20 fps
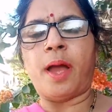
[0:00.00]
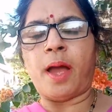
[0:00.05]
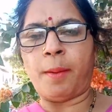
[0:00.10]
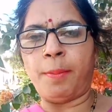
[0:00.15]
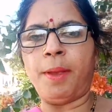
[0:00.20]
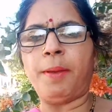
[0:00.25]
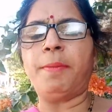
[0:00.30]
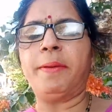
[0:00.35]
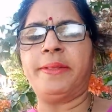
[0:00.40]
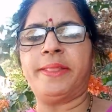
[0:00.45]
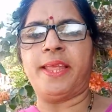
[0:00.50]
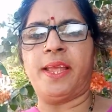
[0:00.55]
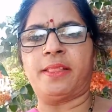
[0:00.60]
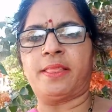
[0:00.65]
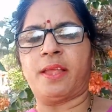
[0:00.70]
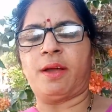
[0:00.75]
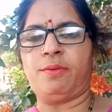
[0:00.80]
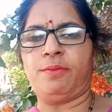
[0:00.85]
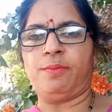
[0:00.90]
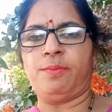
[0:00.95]
अभी मैं
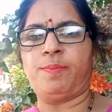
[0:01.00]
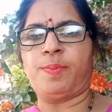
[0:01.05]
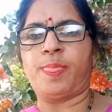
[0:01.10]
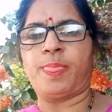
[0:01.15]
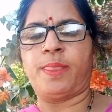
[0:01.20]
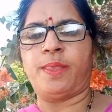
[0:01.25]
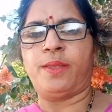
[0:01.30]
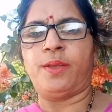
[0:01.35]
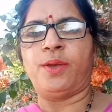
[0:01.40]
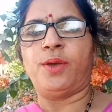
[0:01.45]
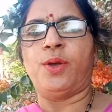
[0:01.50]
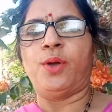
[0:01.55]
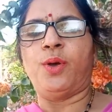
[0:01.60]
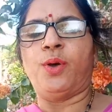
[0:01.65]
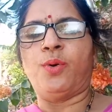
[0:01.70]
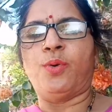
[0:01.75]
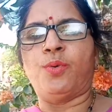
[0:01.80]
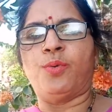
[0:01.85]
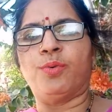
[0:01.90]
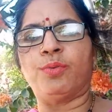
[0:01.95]
देखता
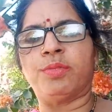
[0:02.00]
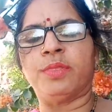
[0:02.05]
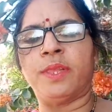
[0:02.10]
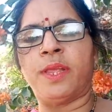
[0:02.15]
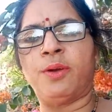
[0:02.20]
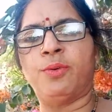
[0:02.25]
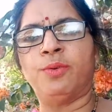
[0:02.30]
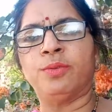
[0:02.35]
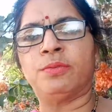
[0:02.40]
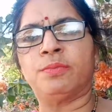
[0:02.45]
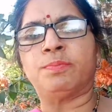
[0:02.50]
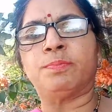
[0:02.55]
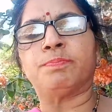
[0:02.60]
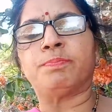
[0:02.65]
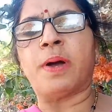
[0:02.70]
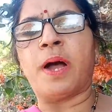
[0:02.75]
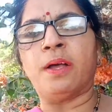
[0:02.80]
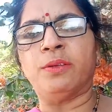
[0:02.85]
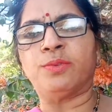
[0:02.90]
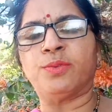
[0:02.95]
हूँ उसने उस
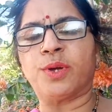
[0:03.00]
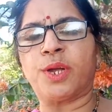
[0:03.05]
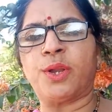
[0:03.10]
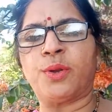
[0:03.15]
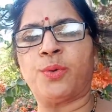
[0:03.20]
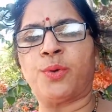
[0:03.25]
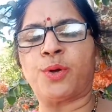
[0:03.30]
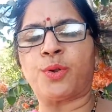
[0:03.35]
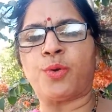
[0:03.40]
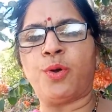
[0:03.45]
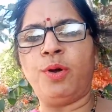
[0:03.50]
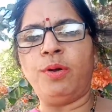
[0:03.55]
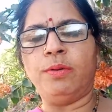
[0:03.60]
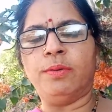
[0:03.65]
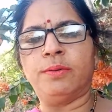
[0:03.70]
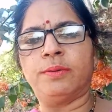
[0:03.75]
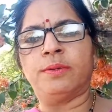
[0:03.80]
पाँच सौ के नोट को